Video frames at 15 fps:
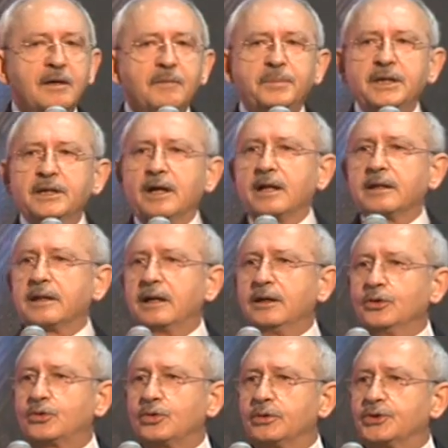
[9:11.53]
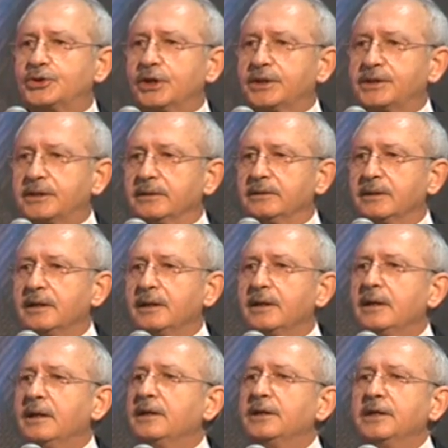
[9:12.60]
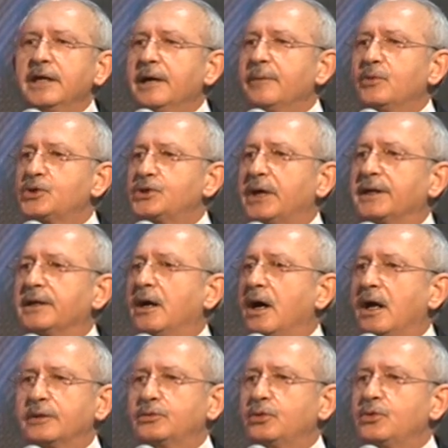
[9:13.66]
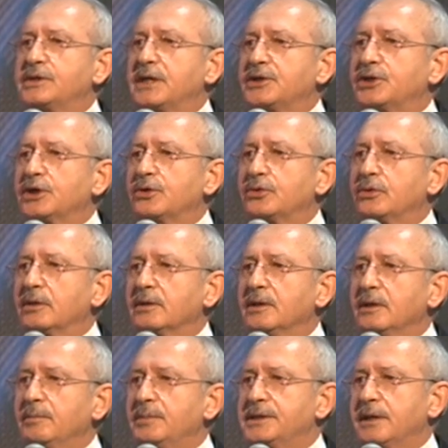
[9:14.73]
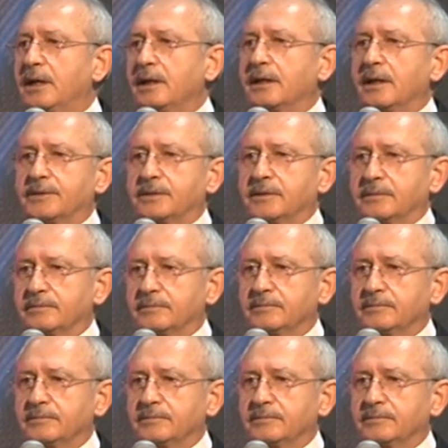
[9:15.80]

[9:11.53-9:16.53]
Bir Allah'ın kulu çıksın. Niye bu sayı 600'e çıkıyor? Bize anlatsın.